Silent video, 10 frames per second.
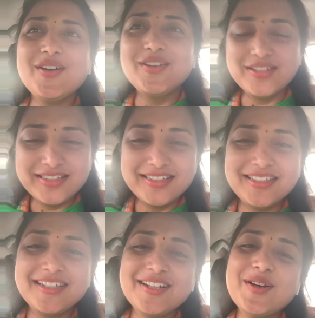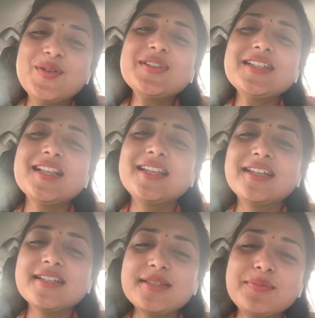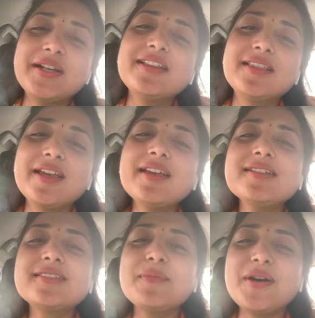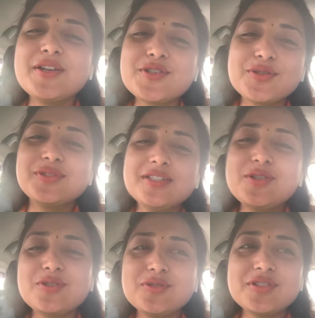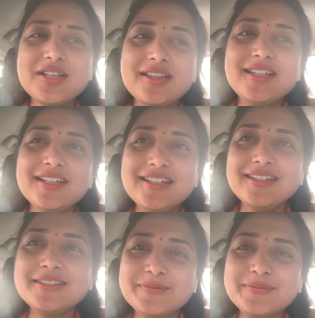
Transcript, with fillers: और उसी तरीके से बड़ी तेज से बारिश होनी शुरू हो जाती है